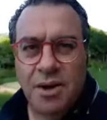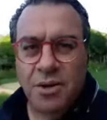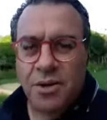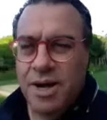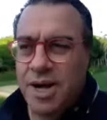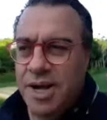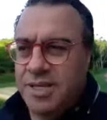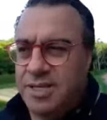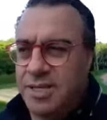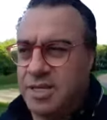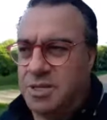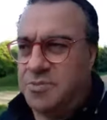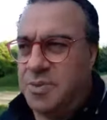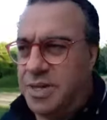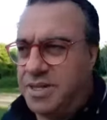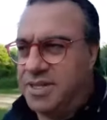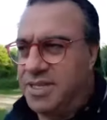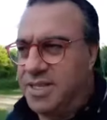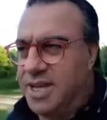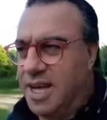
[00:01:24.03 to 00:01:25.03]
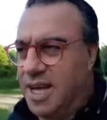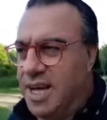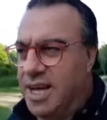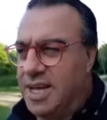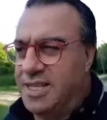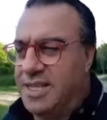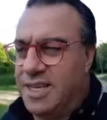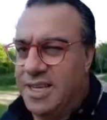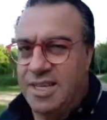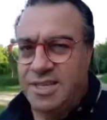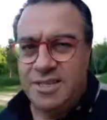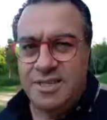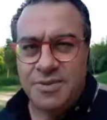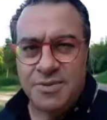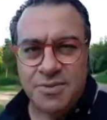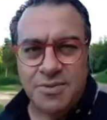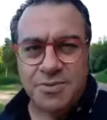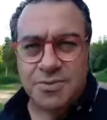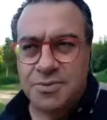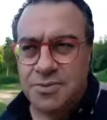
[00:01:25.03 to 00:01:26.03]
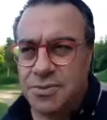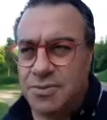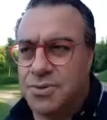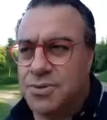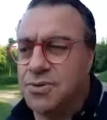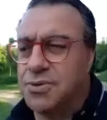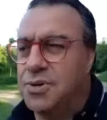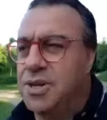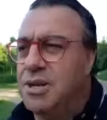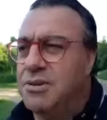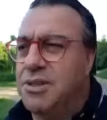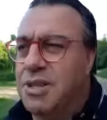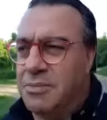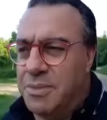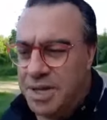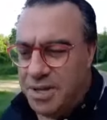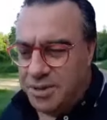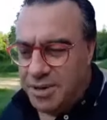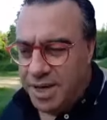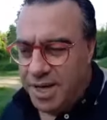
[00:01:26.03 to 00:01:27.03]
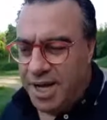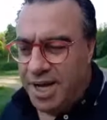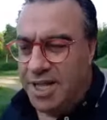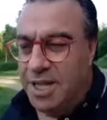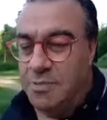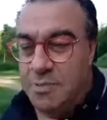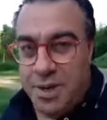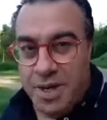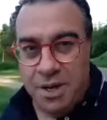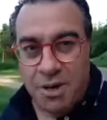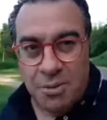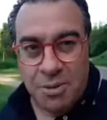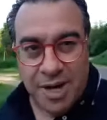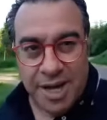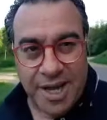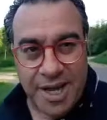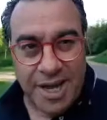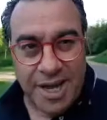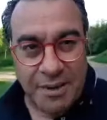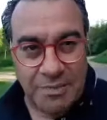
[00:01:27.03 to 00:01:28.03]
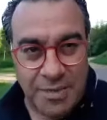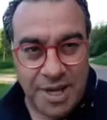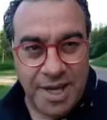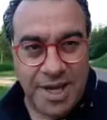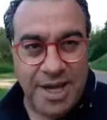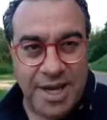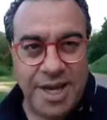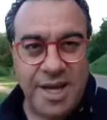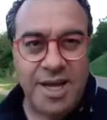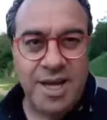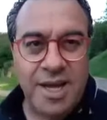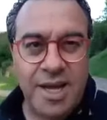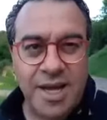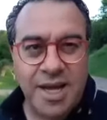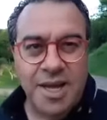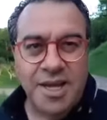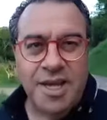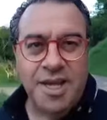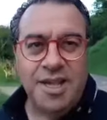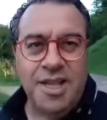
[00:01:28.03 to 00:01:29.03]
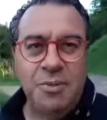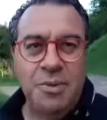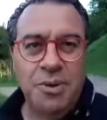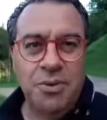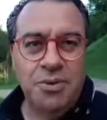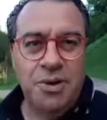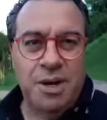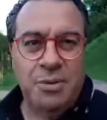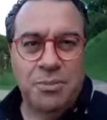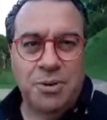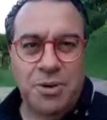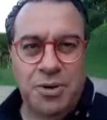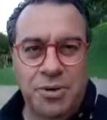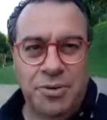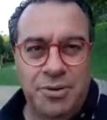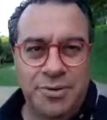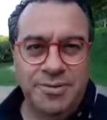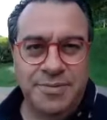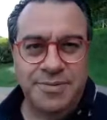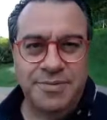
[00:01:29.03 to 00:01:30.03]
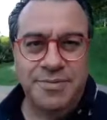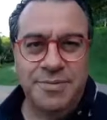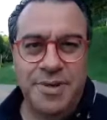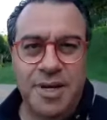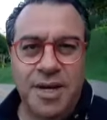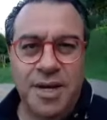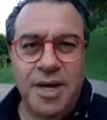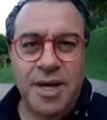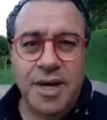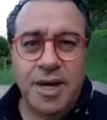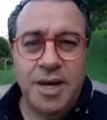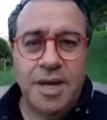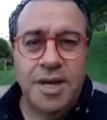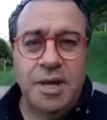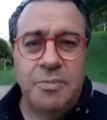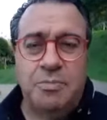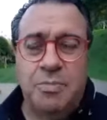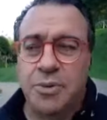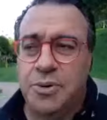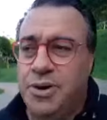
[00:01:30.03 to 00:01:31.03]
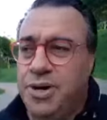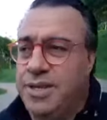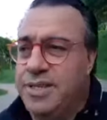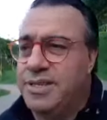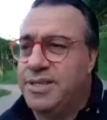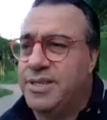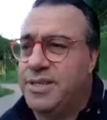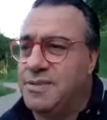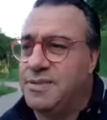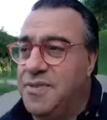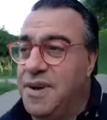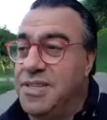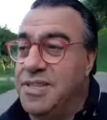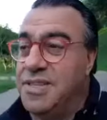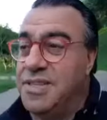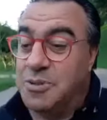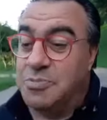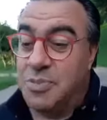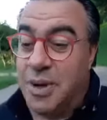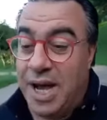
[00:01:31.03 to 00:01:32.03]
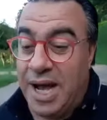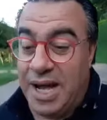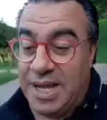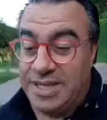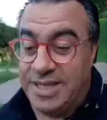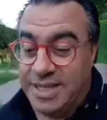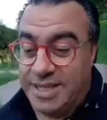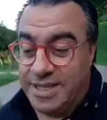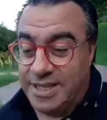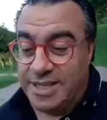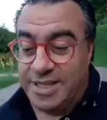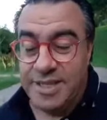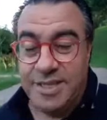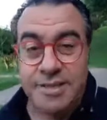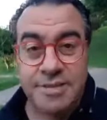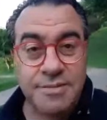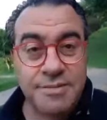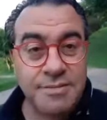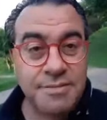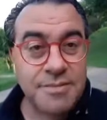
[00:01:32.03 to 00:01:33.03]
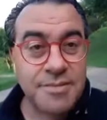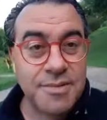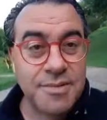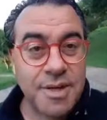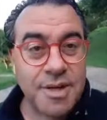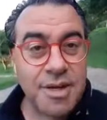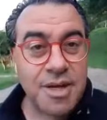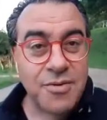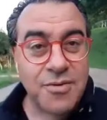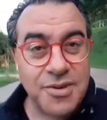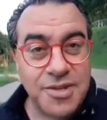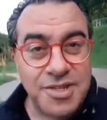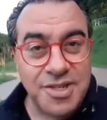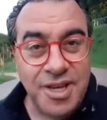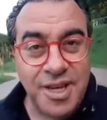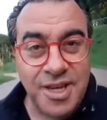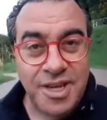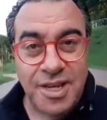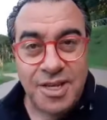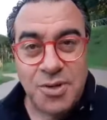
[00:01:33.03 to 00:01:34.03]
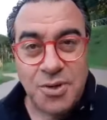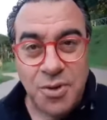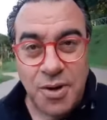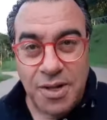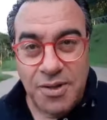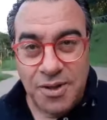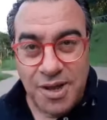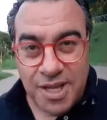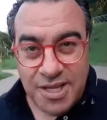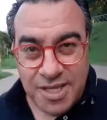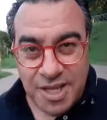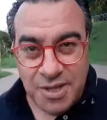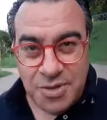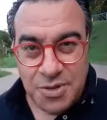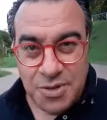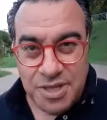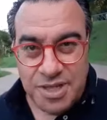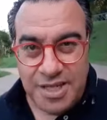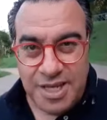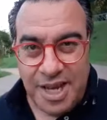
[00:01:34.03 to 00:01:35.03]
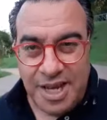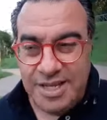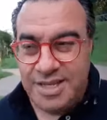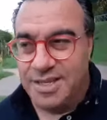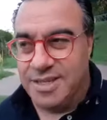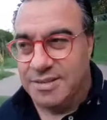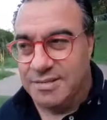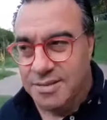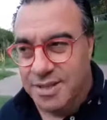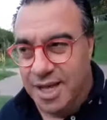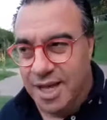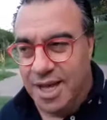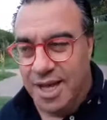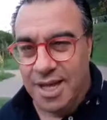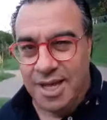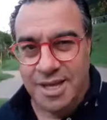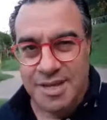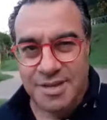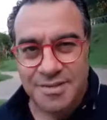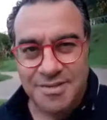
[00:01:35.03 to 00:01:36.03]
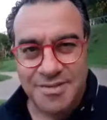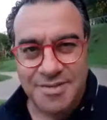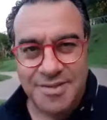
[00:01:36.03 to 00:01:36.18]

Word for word: horas dispensadas num soninho da madrugada para acalmar aquela amiga que terminou o namoro. E depois fazem as pazes. E você, excluído das redes sociais, dela.